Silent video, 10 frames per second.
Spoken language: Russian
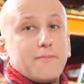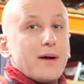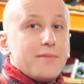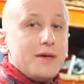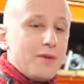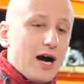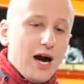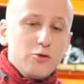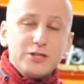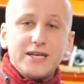Помимо
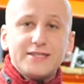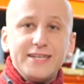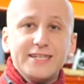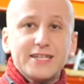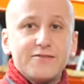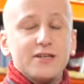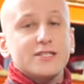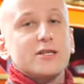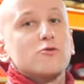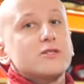Audi A3 этот
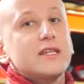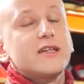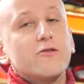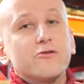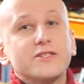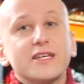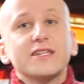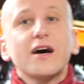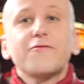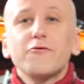двигатель устанавливался
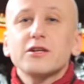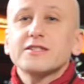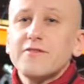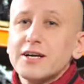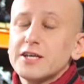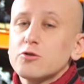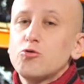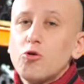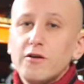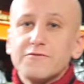на Volkswagen
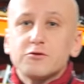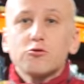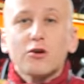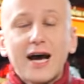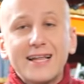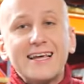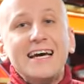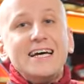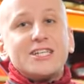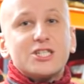Golf, Touran,
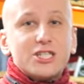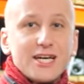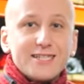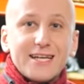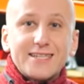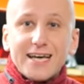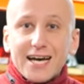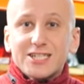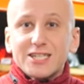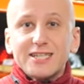Jetta,
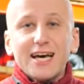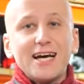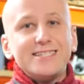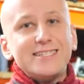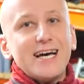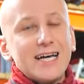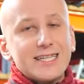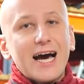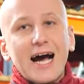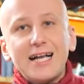также на Seat
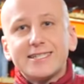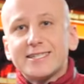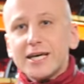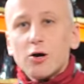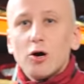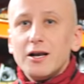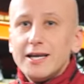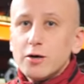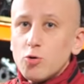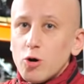Alteo,
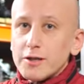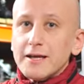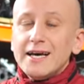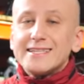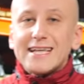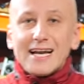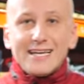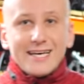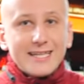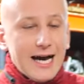Leon,
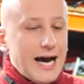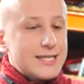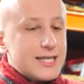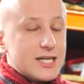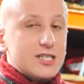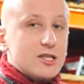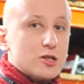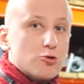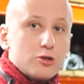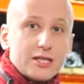Толедо, а также на
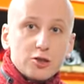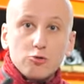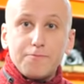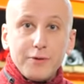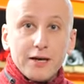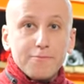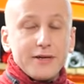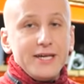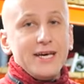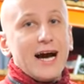Шкода Суперб
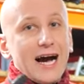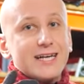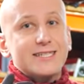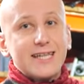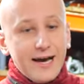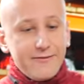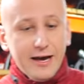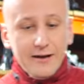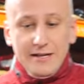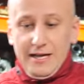и
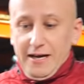Октавия.